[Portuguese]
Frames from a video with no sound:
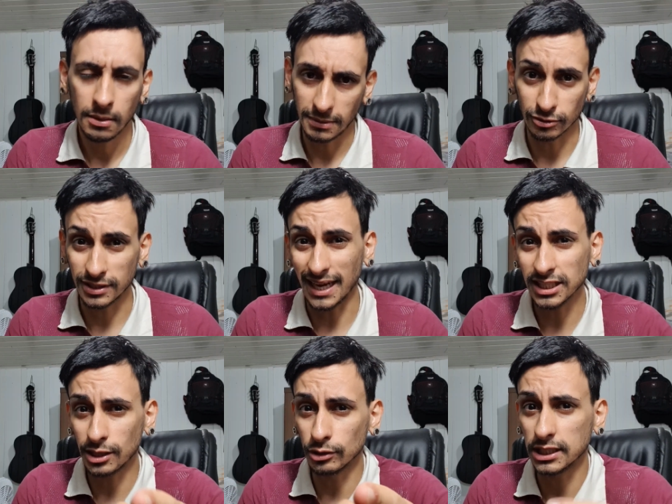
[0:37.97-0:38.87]
Mas você
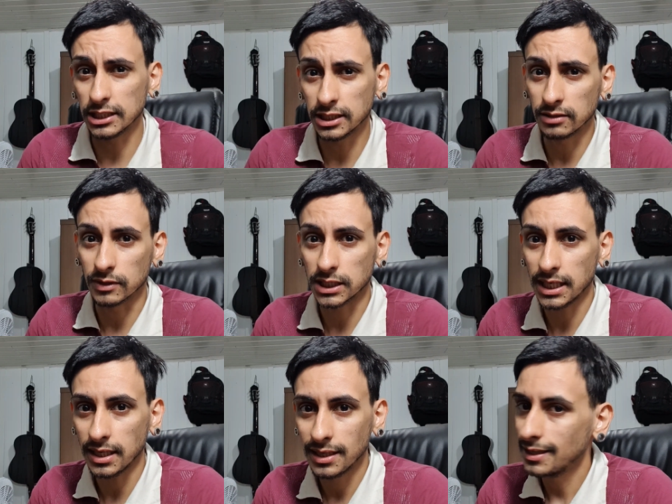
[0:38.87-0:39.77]
acha que eu esqueci de
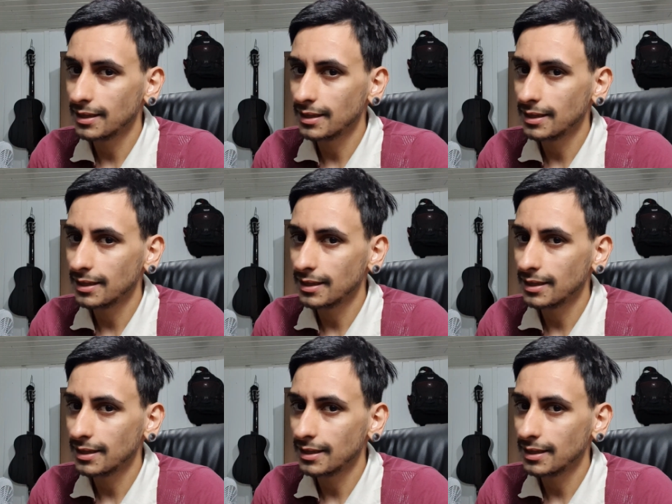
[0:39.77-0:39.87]
você?